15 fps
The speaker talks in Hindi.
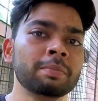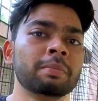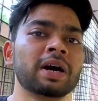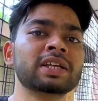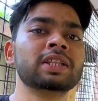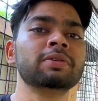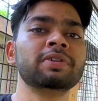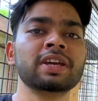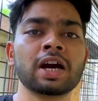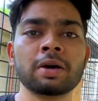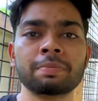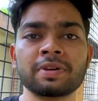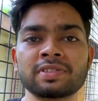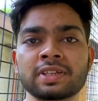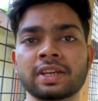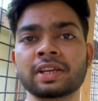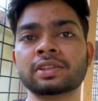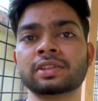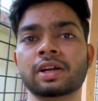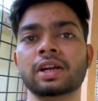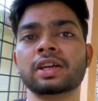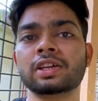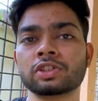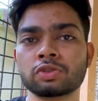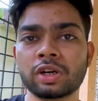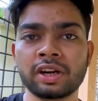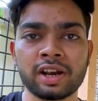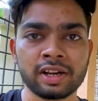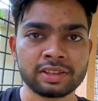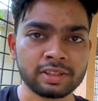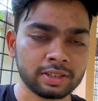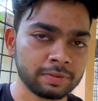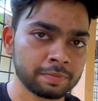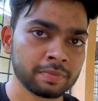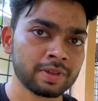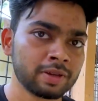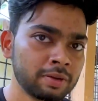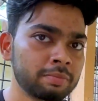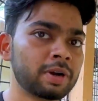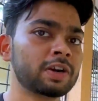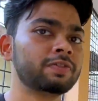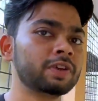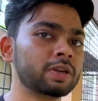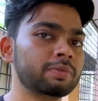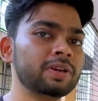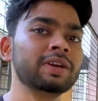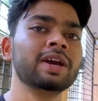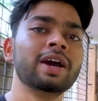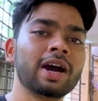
बाद भी यहाँ पर सेकेंड थर्ड ईयर स्टूडेंट रहते हैं बट फिर भी